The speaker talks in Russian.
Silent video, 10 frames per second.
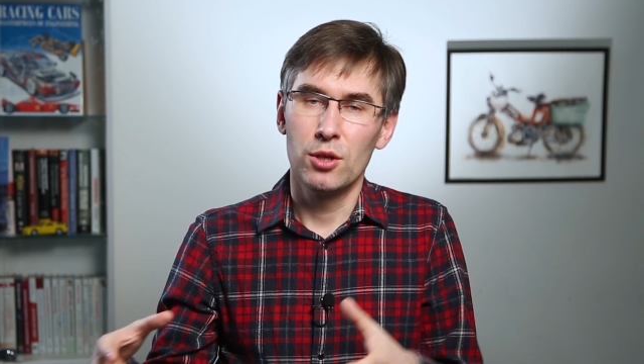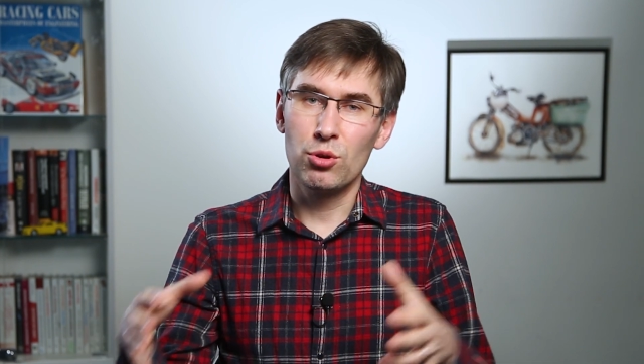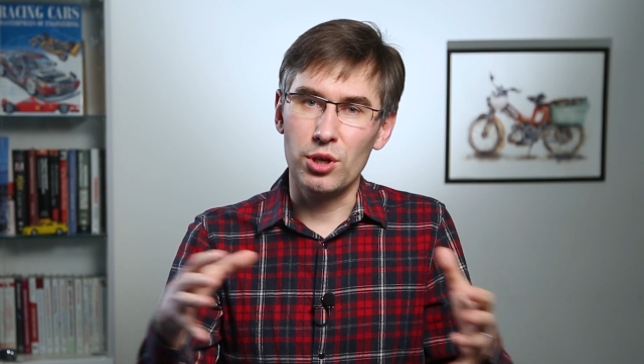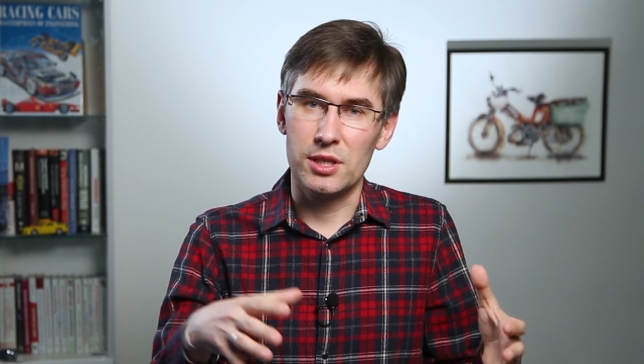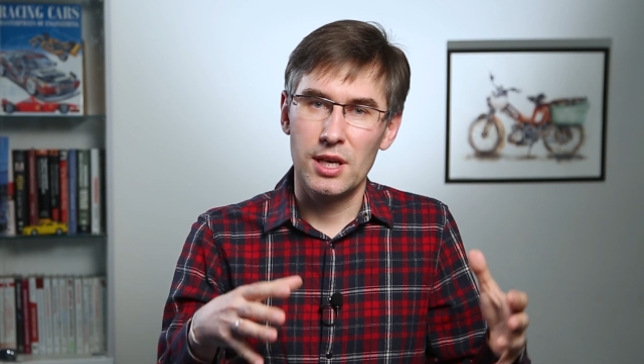
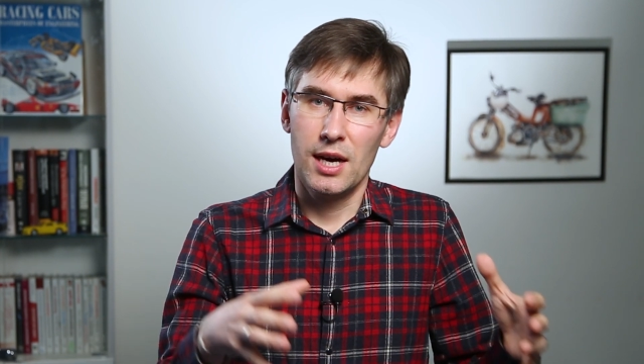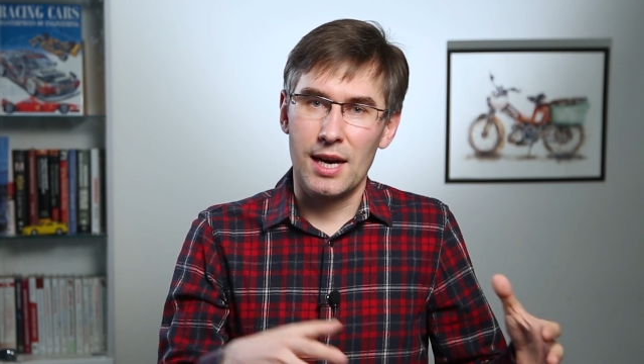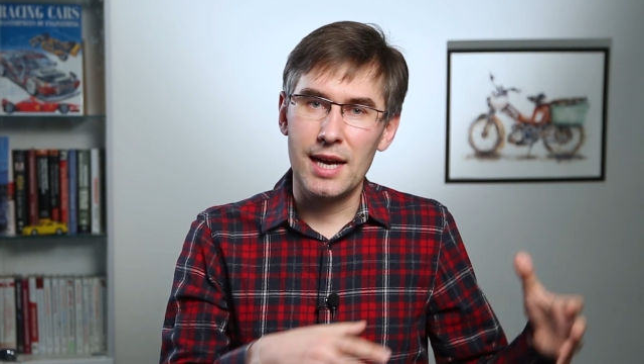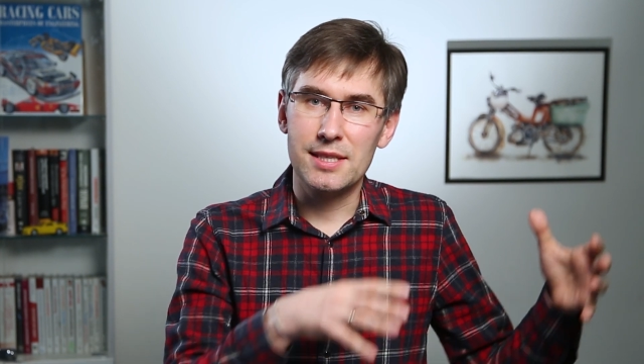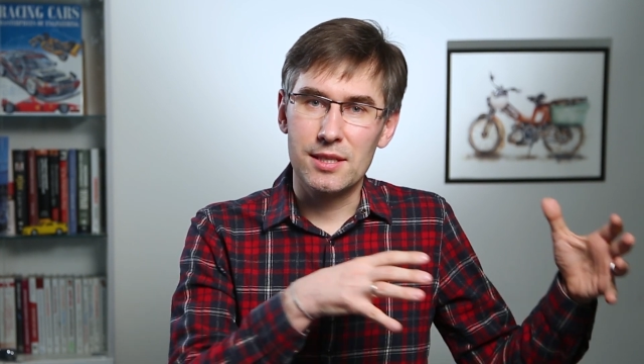То есть
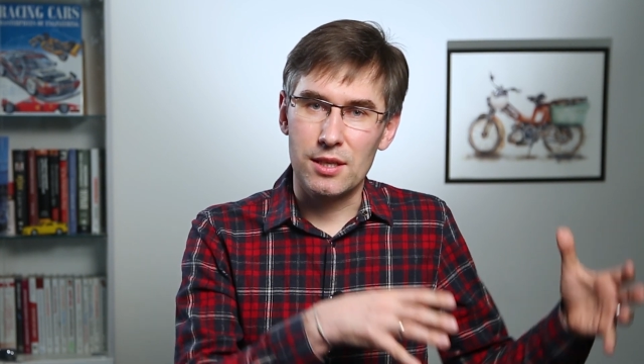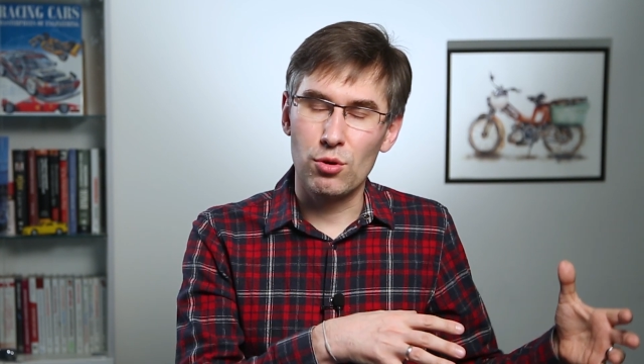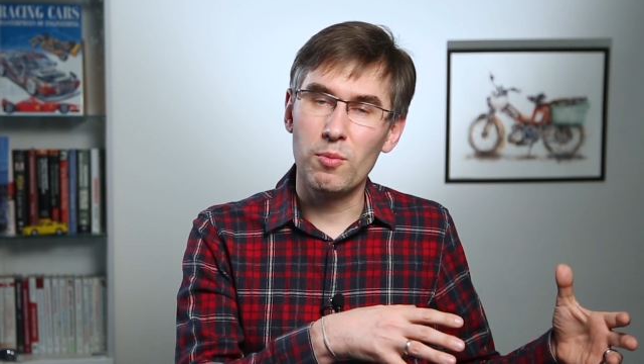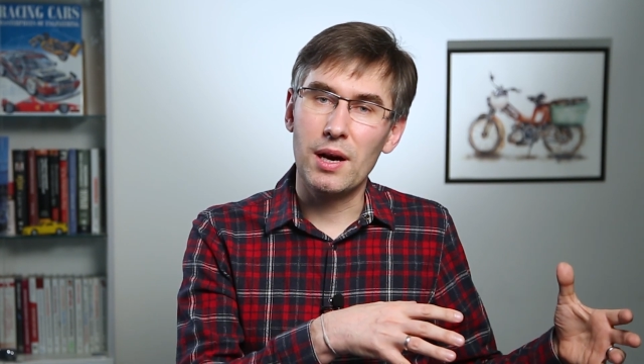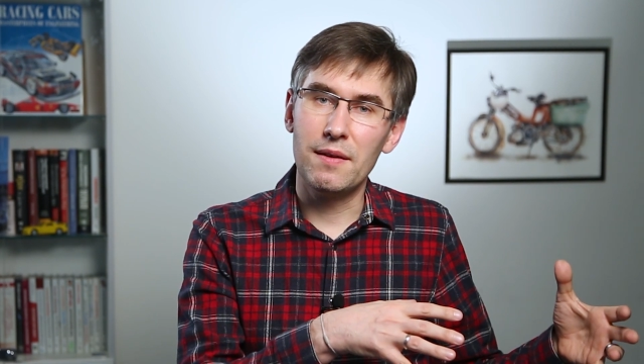разница,
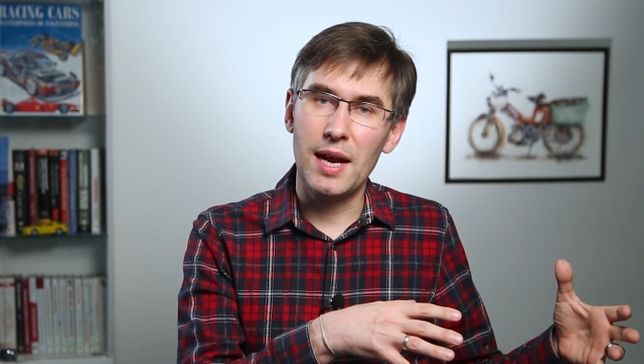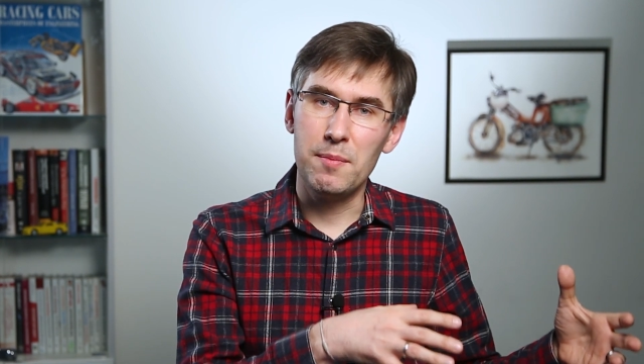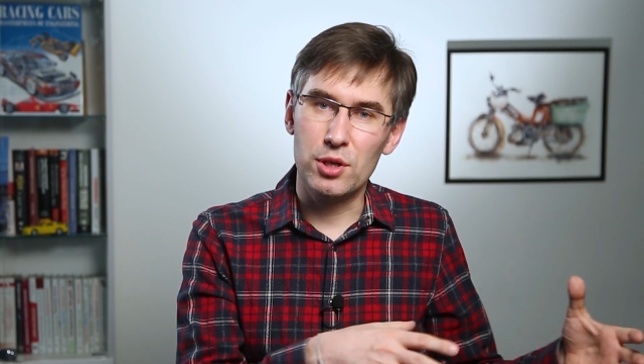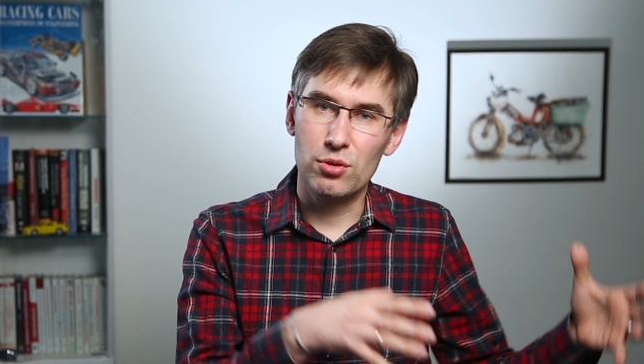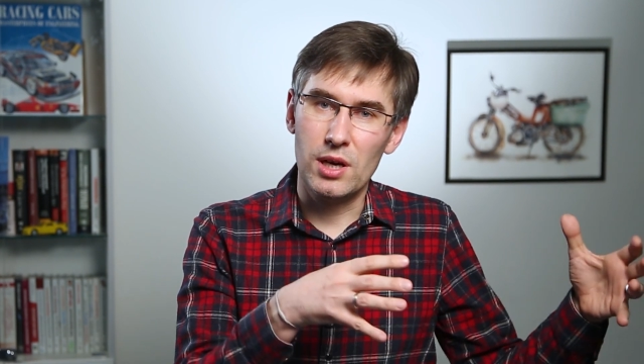грубо говоря,
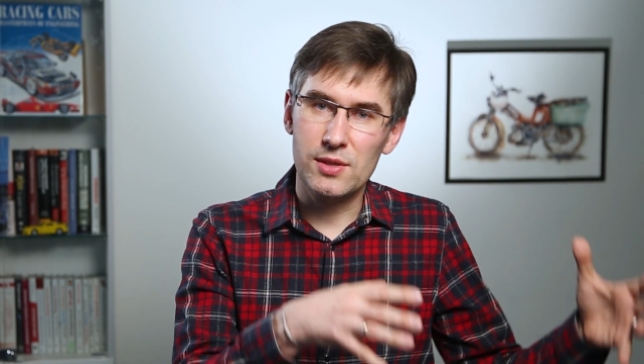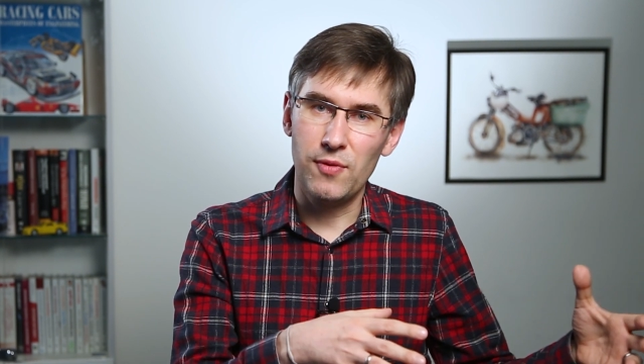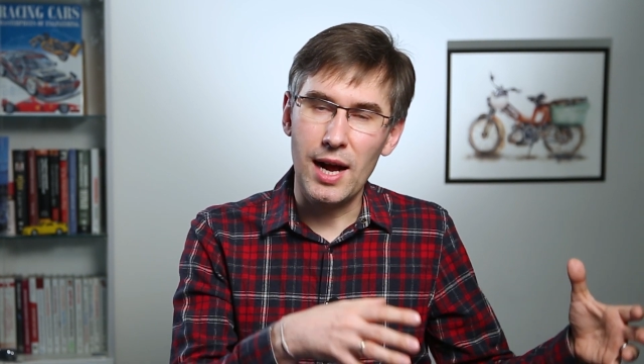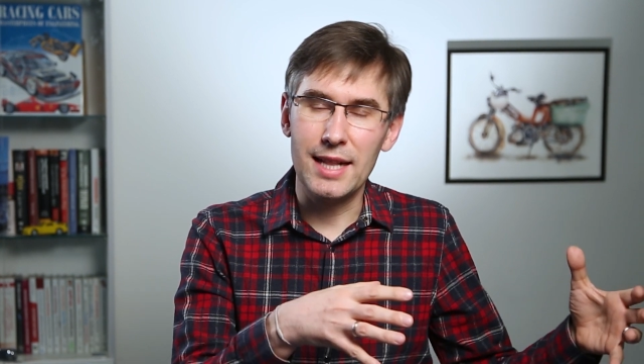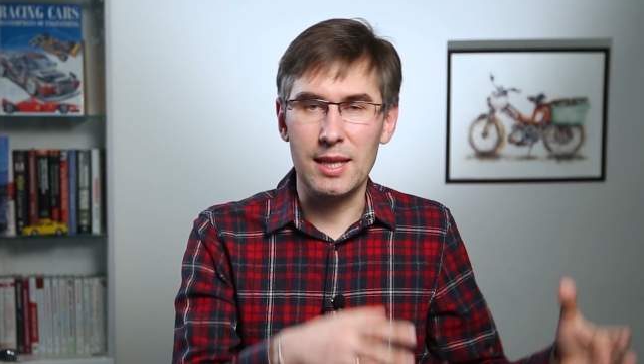между
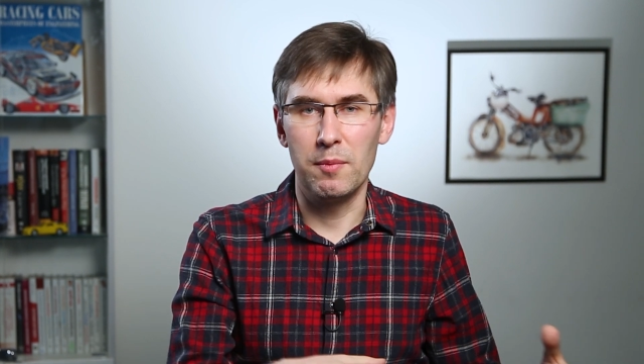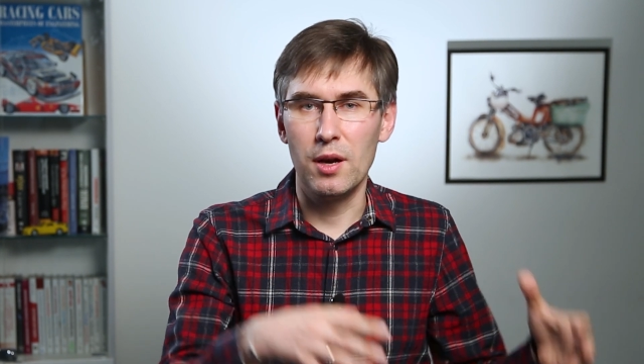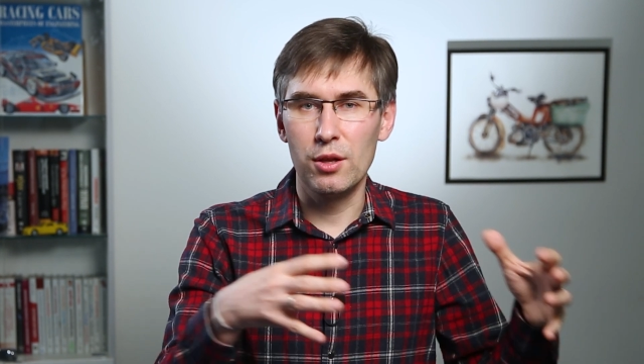асфальтом,